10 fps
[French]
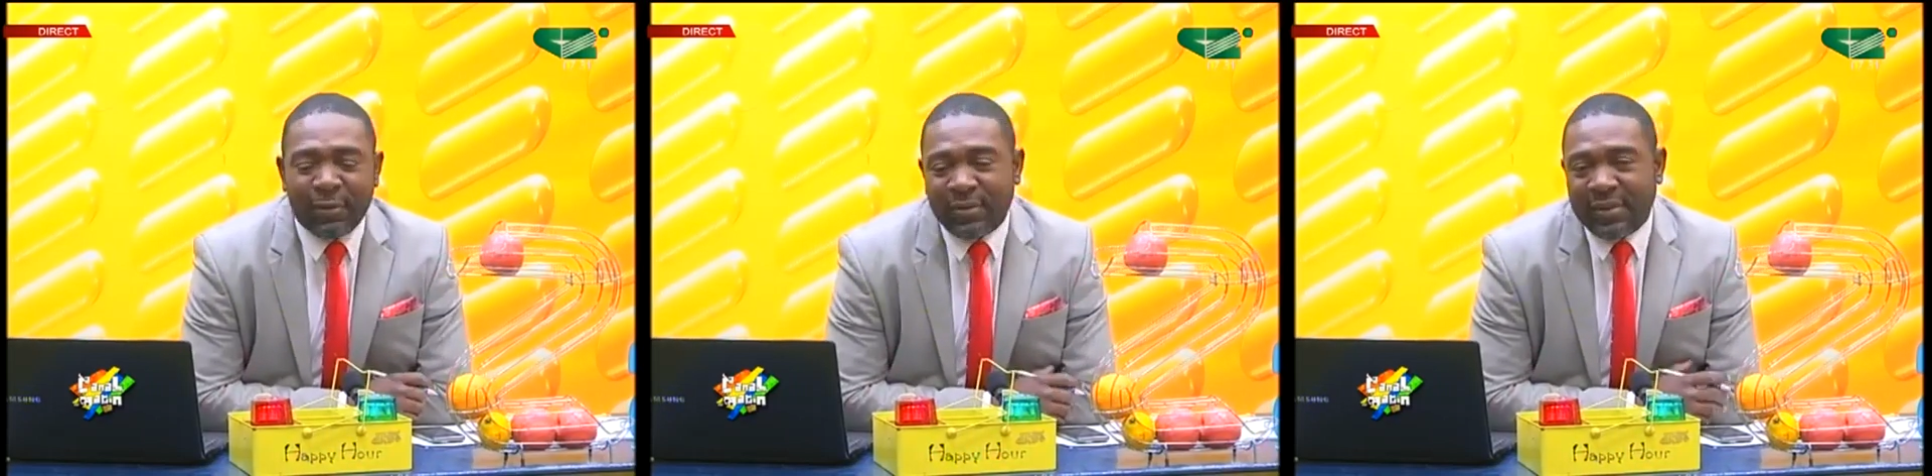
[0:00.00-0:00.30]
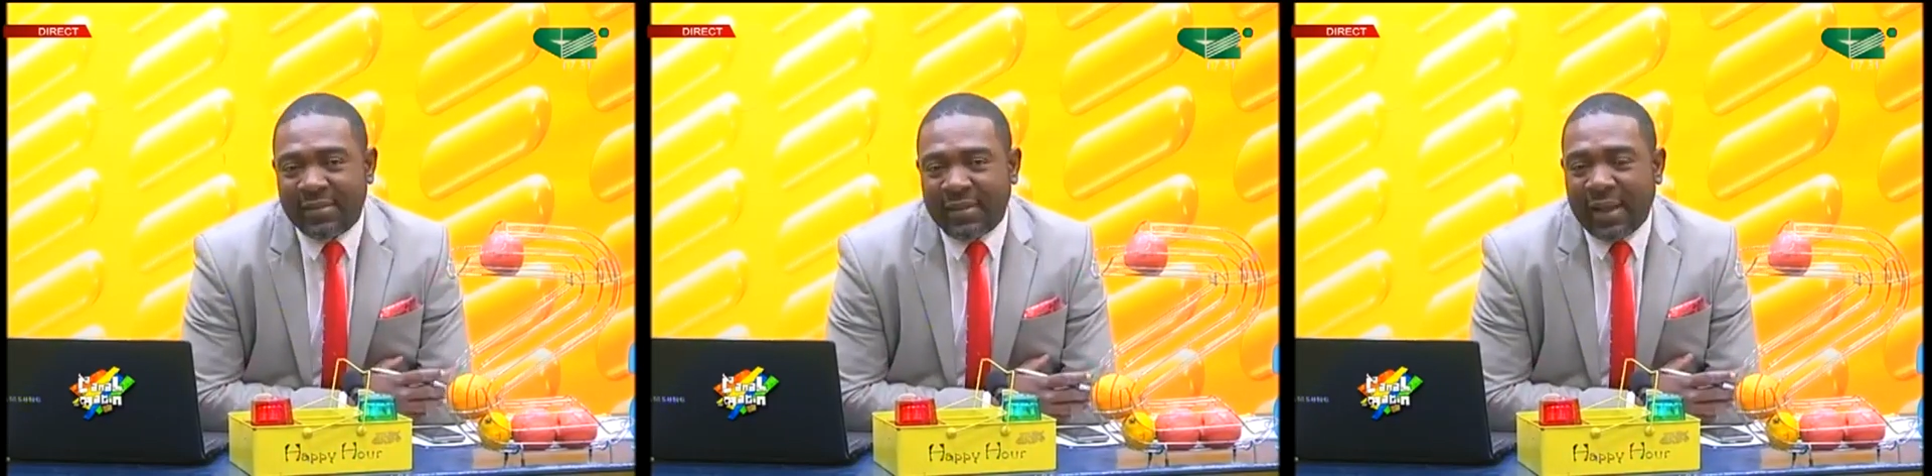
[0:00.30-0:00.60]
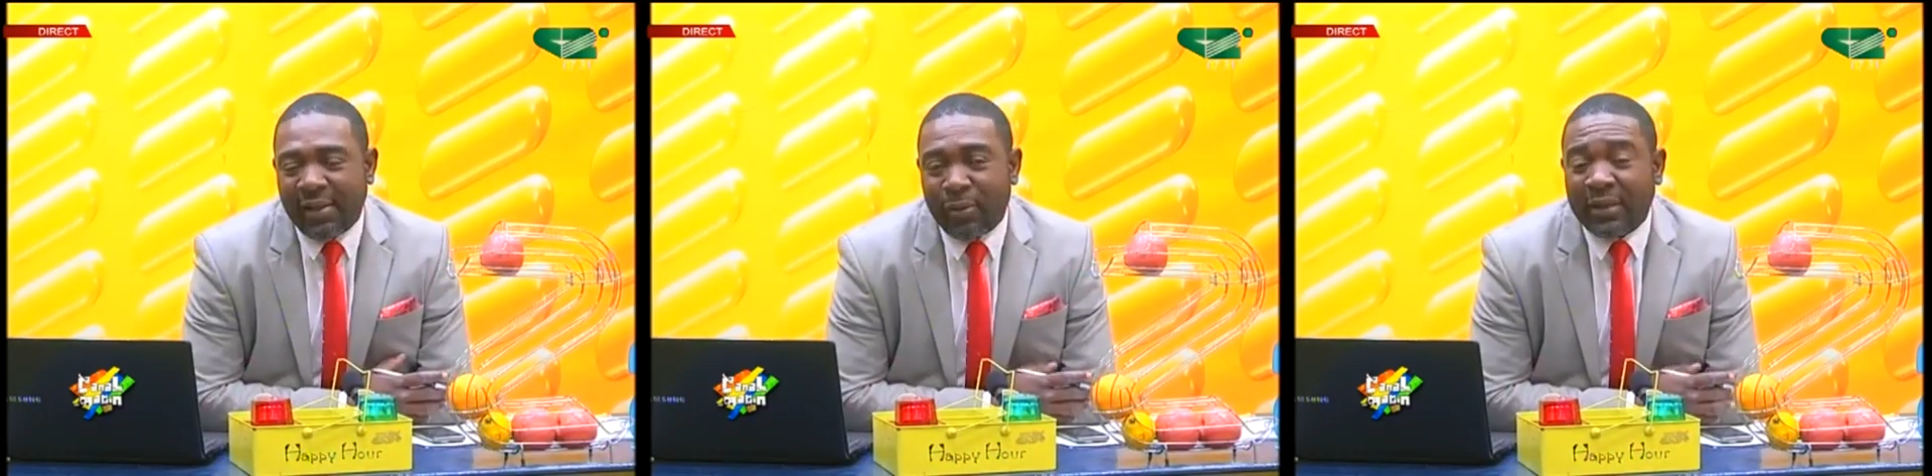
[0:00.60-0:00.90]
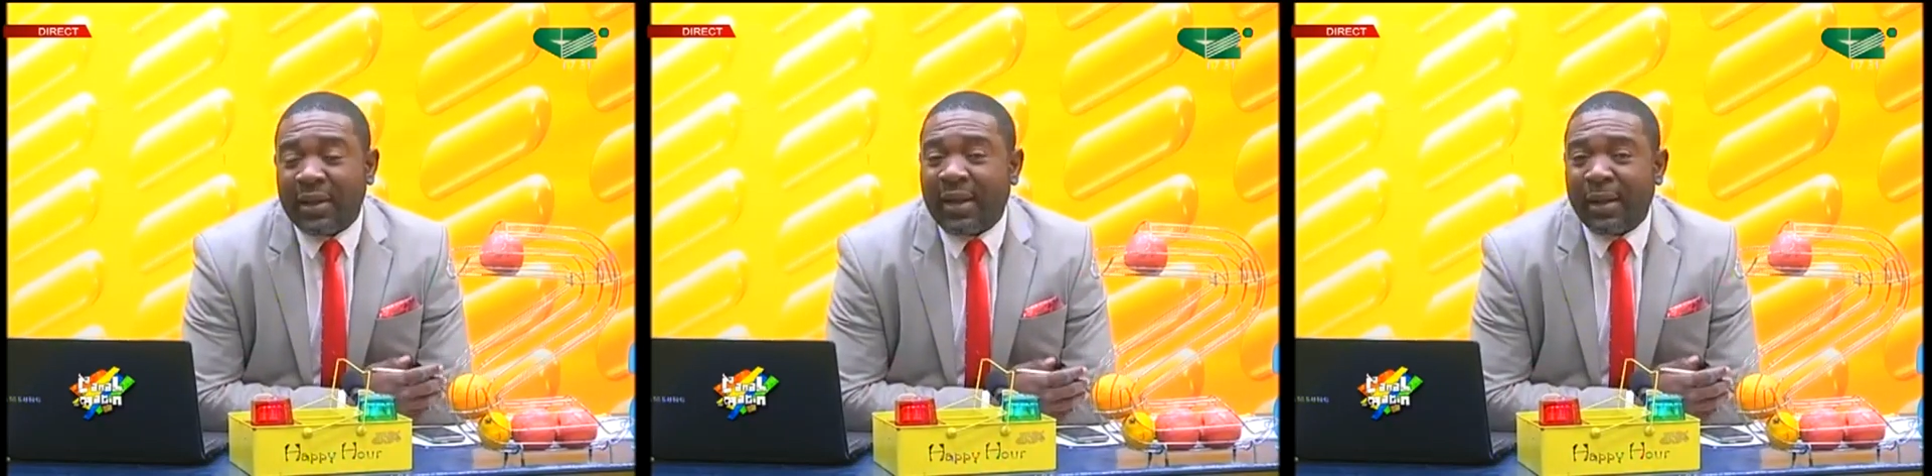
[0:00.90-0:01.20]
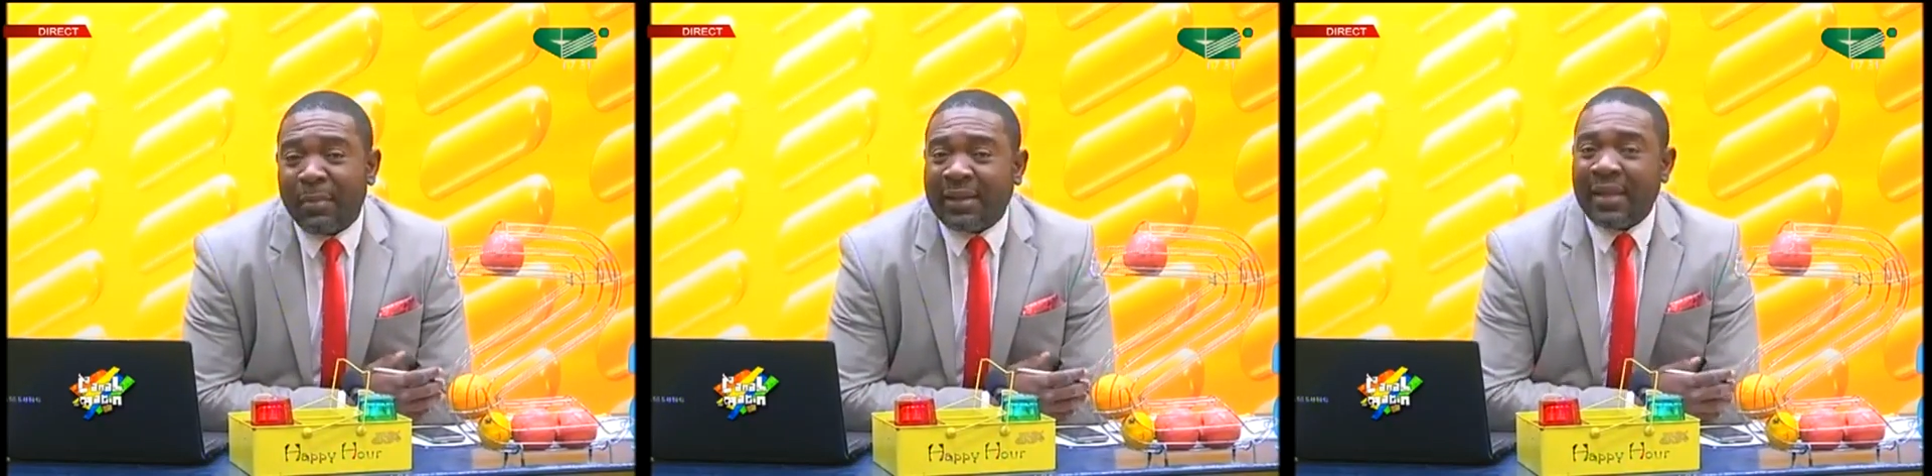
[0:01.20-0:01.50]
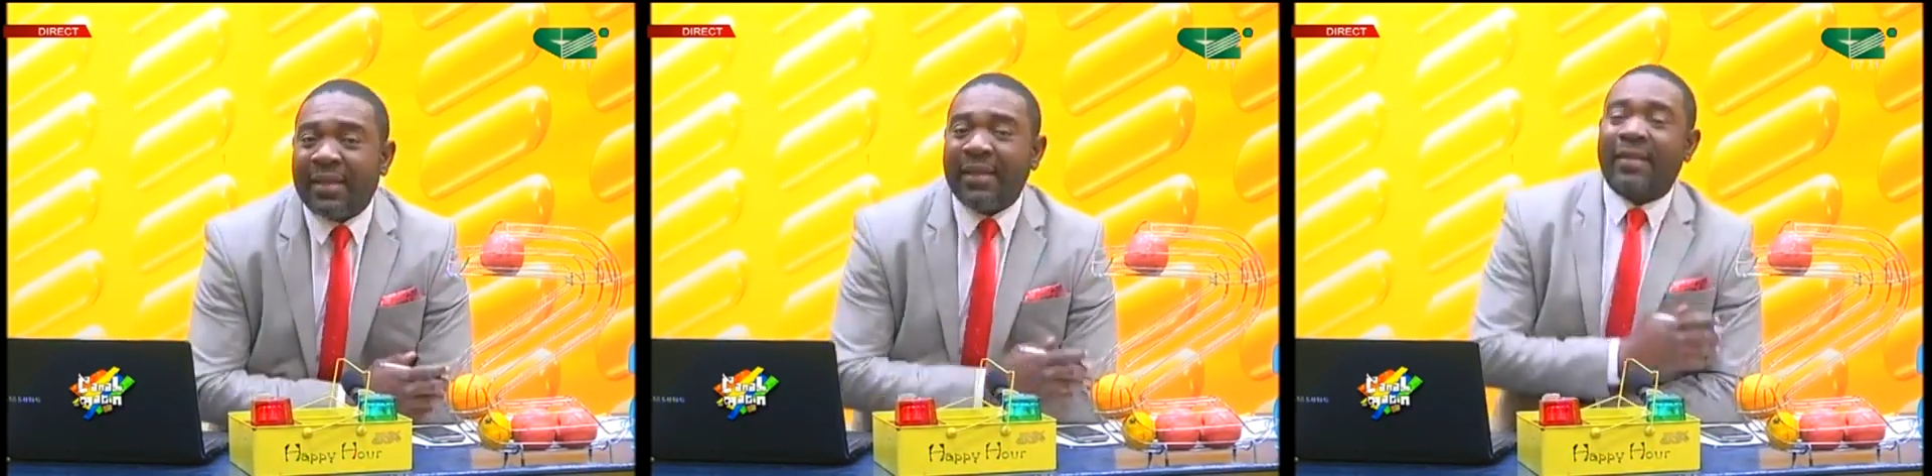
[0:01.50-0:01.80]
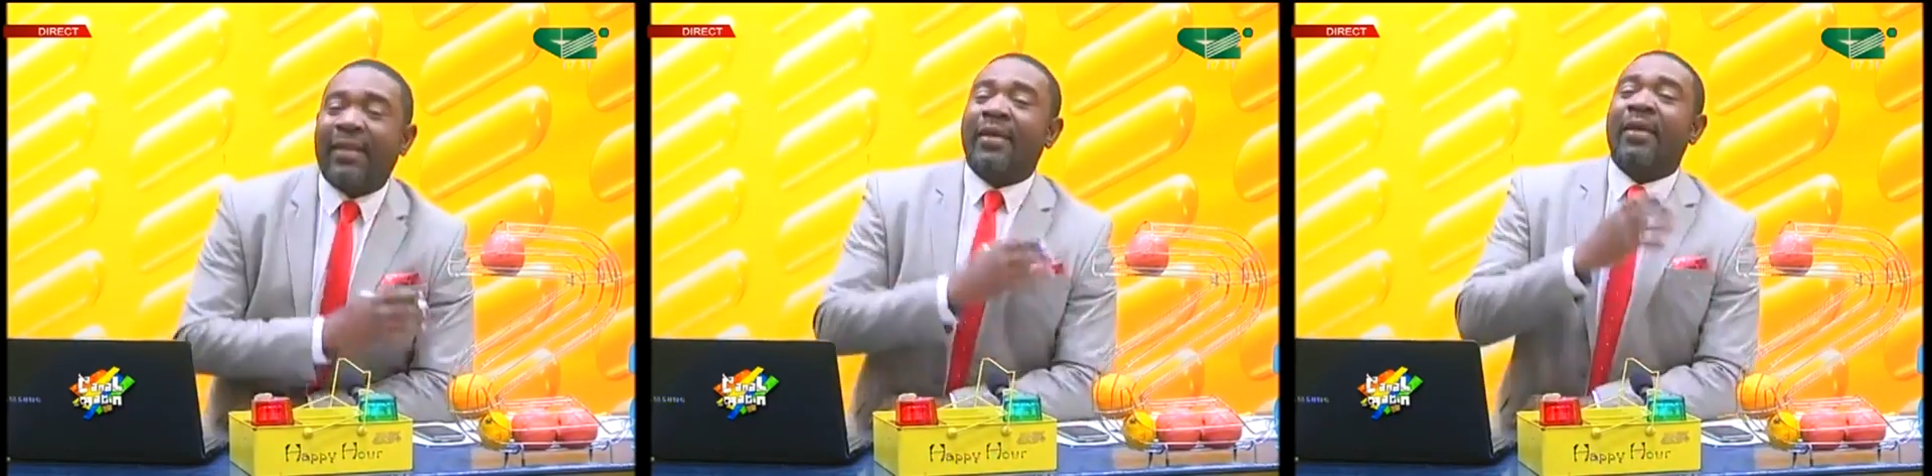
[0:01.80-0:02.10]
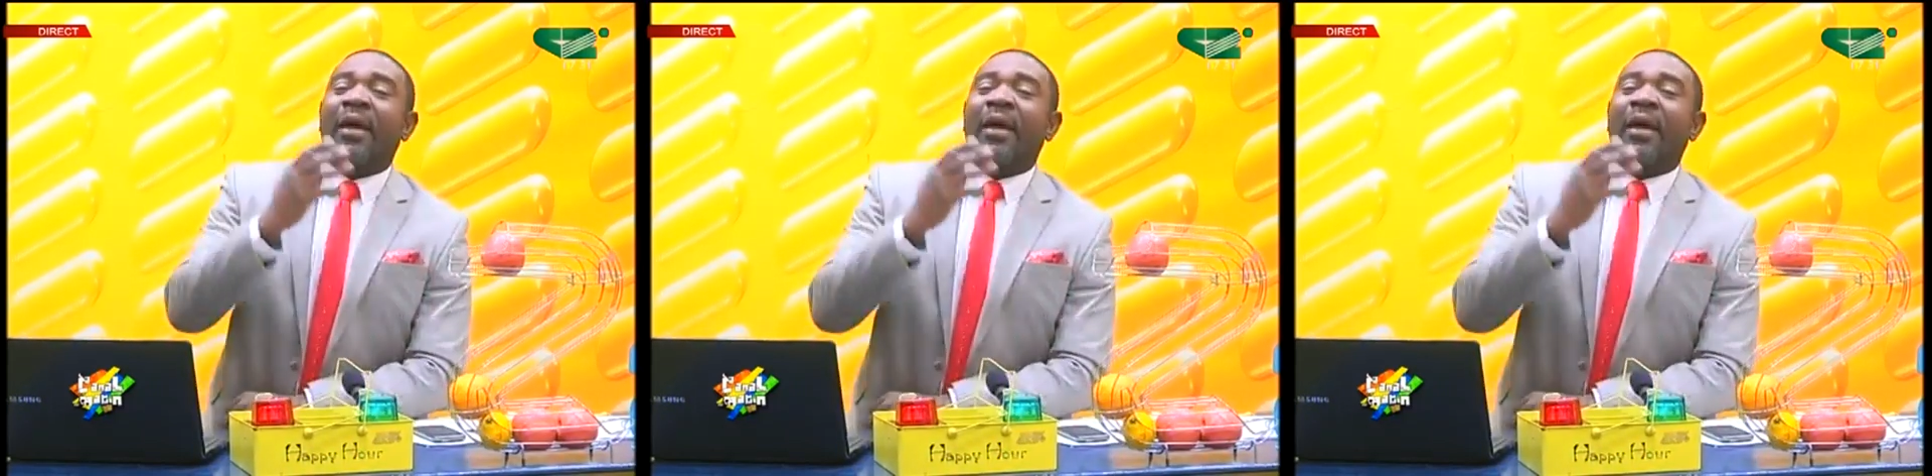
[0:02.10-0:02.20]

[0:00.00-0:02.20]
on s'installe, on attend que la matinée qui était.